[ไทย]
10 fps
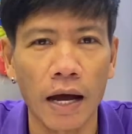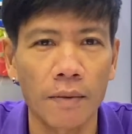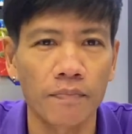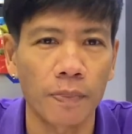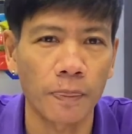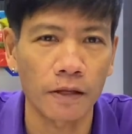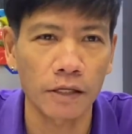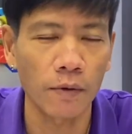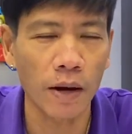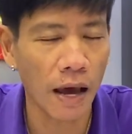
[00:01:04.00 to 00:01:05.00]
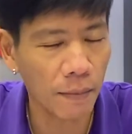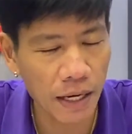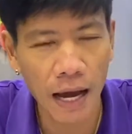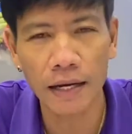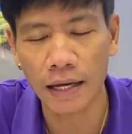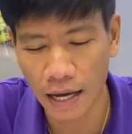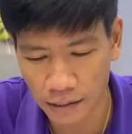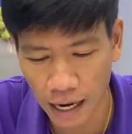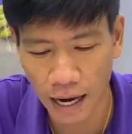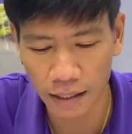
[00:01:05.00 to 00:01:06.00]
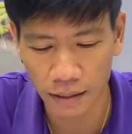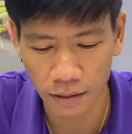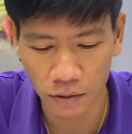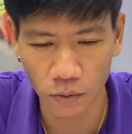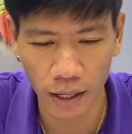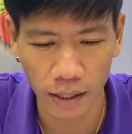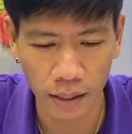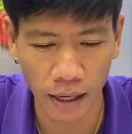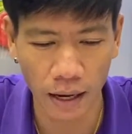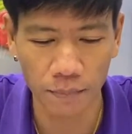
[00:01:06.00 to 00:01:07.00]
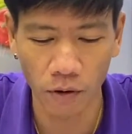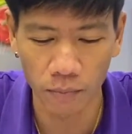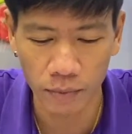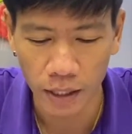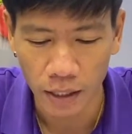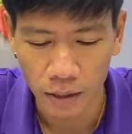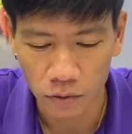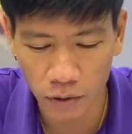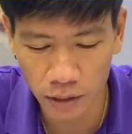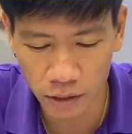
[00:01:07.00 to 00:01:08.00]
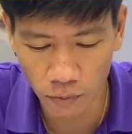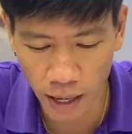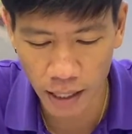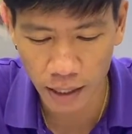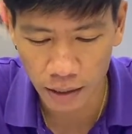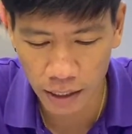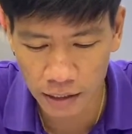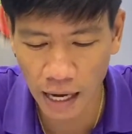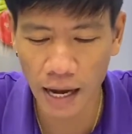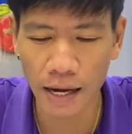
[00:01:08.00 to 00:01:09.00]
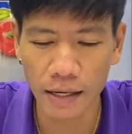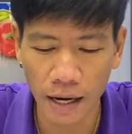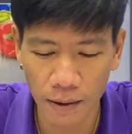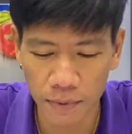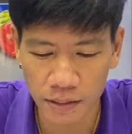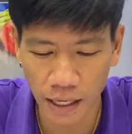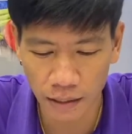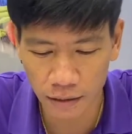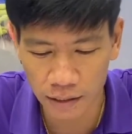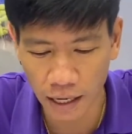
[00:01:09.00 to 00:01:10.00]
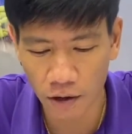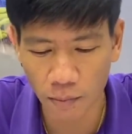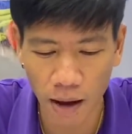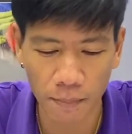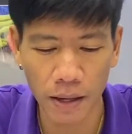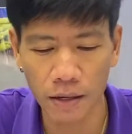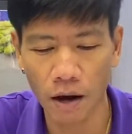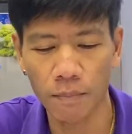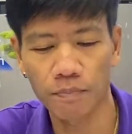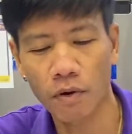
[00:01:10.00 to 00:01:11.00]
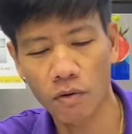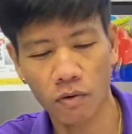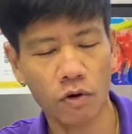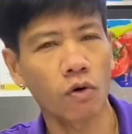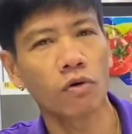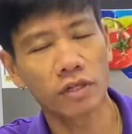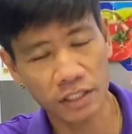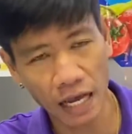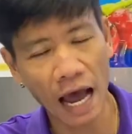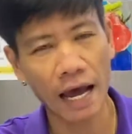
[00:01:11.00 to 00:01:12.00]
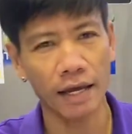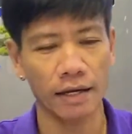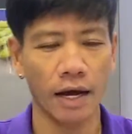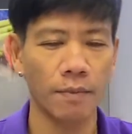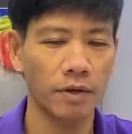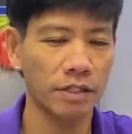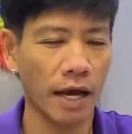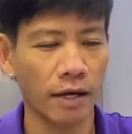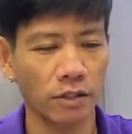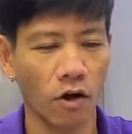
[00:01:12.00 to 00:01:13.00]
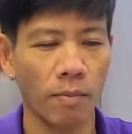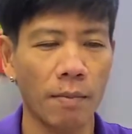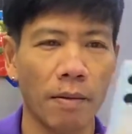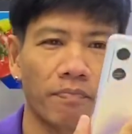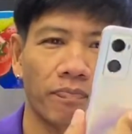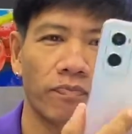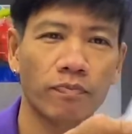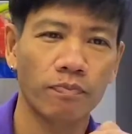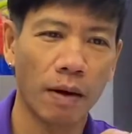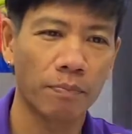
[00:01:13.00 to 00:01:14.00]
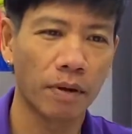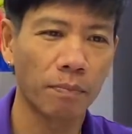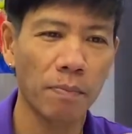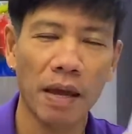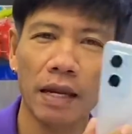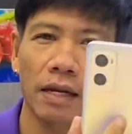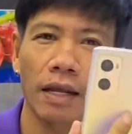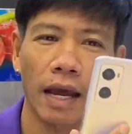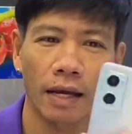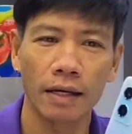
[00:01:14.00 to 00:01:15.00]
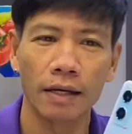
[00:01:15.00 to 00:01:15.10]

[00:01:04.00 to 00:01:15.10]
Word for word: ครับ ใช้เวลาไม่นานในการชาร์จ ด้วยนะครับผม ตัวนี้ถือว่าดีไซน์นะครับ ดีไซน์แต่ดีไซน์ออกมาเป็น Oppo Pro Design นะครับวันดีไซน์ก็จะออกมาแบบแบบเหมือนเป็นเพชรเลยนะ